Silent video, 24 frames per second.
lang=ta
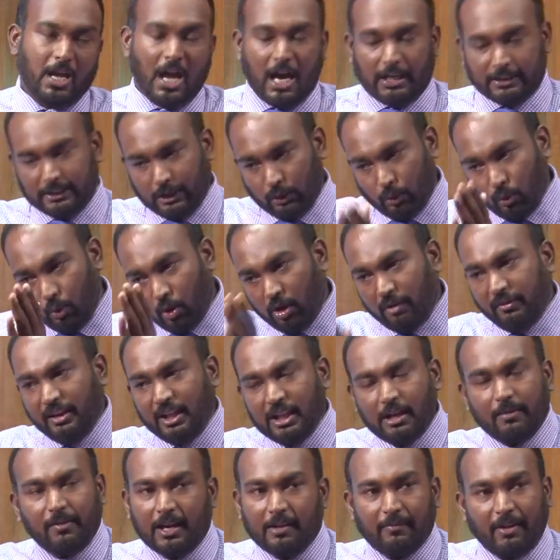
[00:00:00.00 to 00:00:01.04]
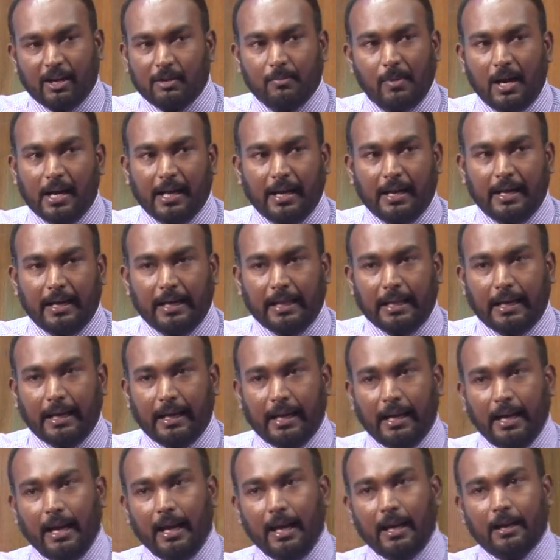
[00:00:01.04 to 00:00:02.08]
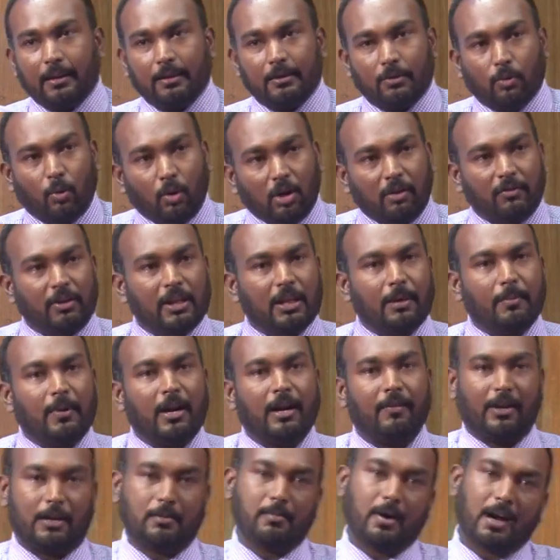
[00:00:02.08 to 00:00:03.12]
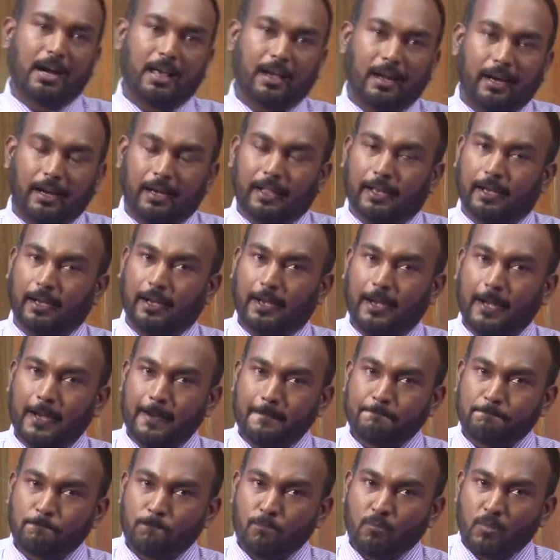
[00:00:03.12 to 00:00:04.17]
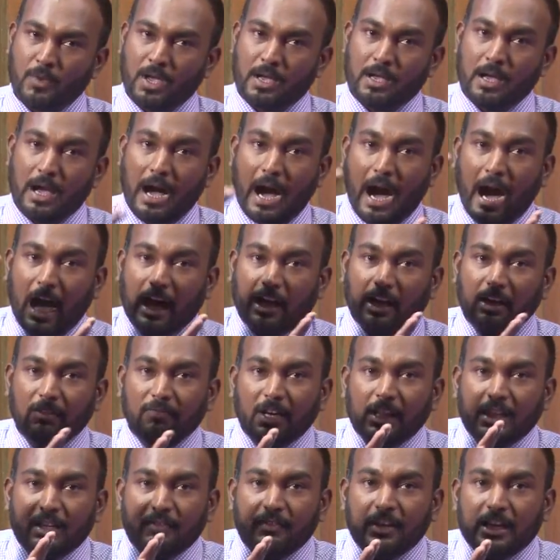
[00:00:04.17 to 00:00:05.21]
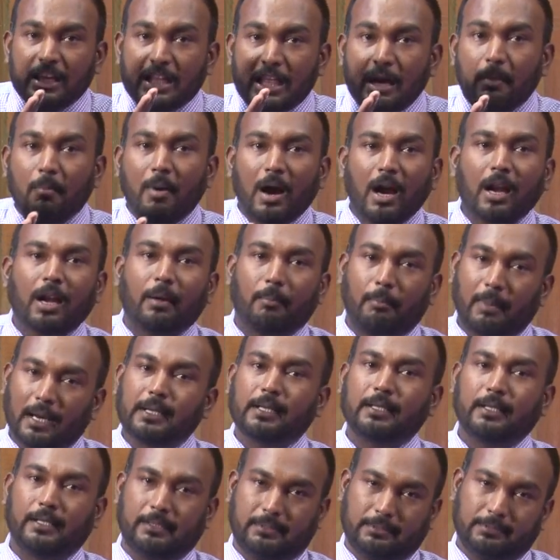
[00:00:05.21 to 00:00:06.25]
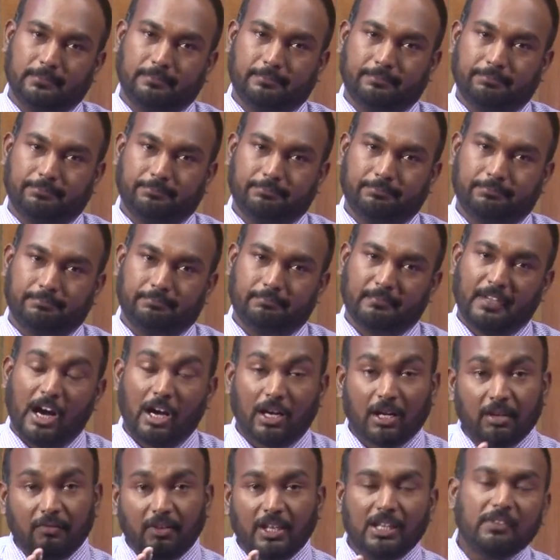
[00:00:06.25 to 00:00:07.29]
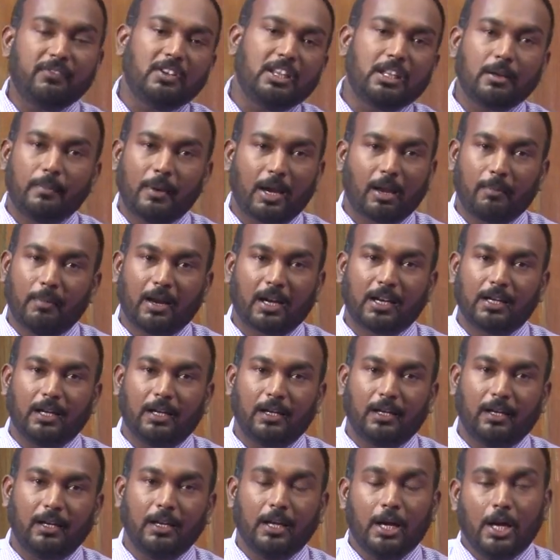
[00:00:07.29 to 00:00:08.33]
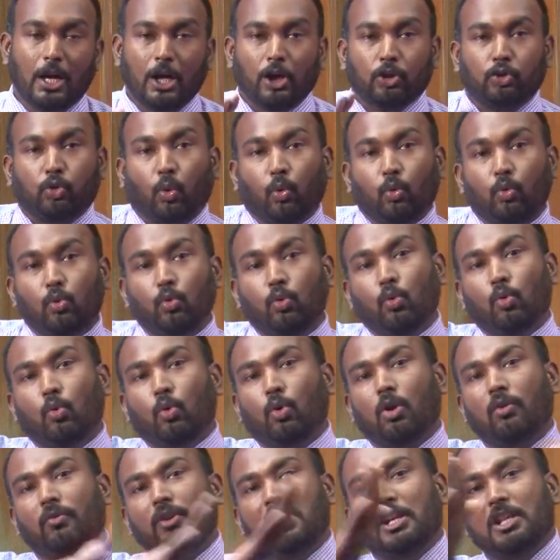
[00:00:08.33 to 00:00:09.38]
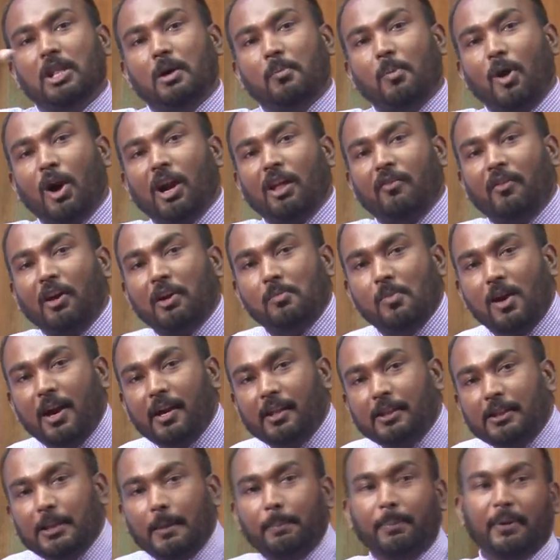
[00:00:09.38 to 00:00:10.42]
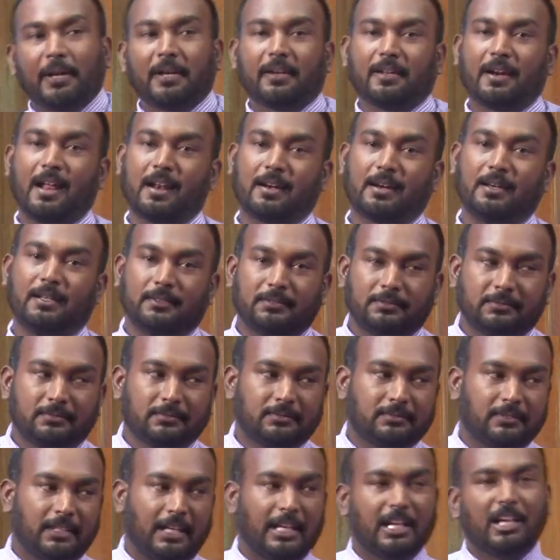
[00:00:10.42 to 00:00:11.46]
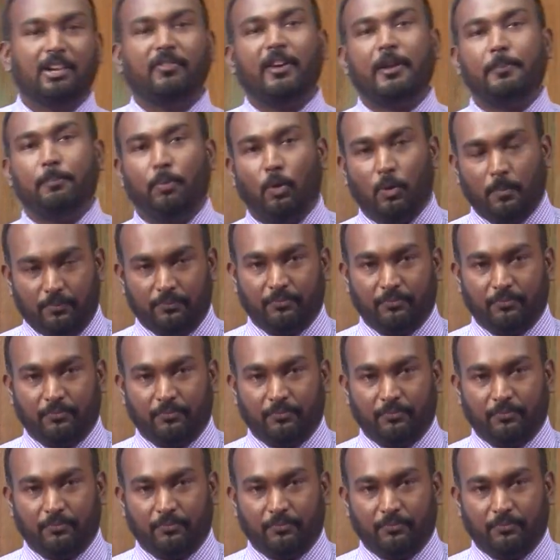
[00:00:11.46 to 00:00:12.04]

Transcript: அந்த நூறு வீதமான வருமானங்களில் நூறு வீதமான வருமானங்களில் அறுபது வீதமான மக்கள் அறுபது வீதமான மக்கள் தொண்ணூறு வீதமான வருமானத்தை பெறுகிறார்கள் என்று வைப்போம்